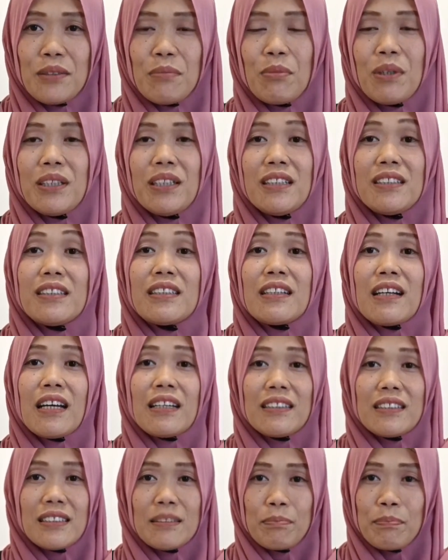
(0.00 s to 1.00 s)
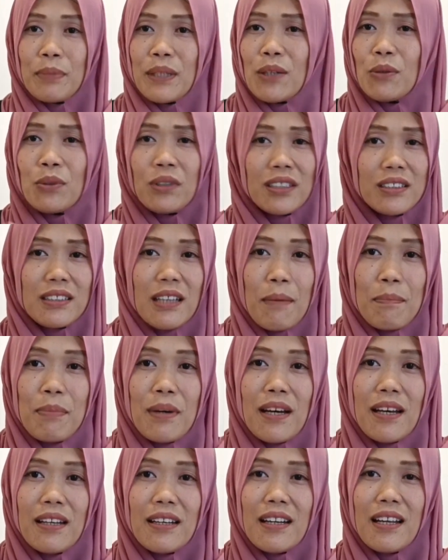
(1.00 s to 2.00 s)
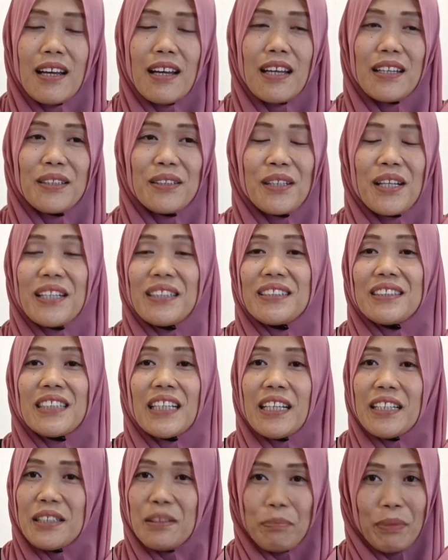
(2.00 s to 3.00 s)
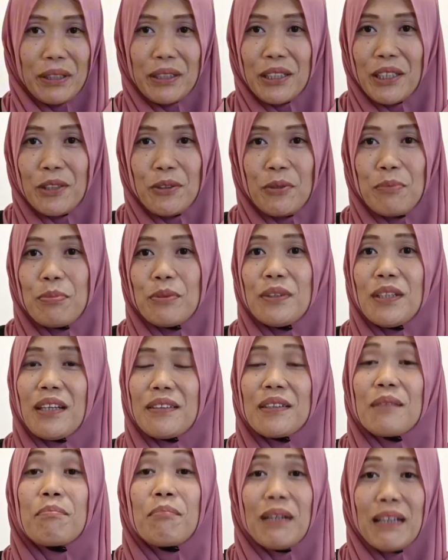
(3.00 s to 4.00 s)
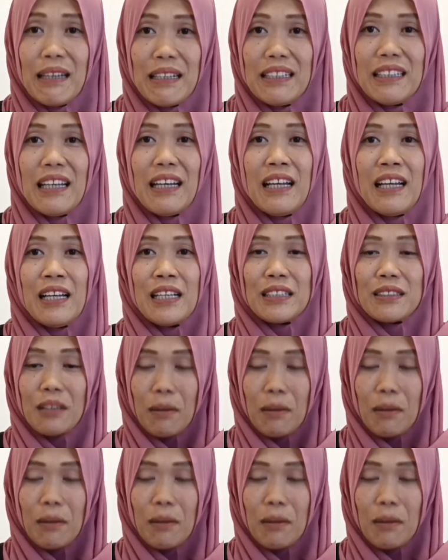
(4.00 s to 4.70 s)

semuanya dengan penuh kesabaran dan saya di PT itu punya teman ya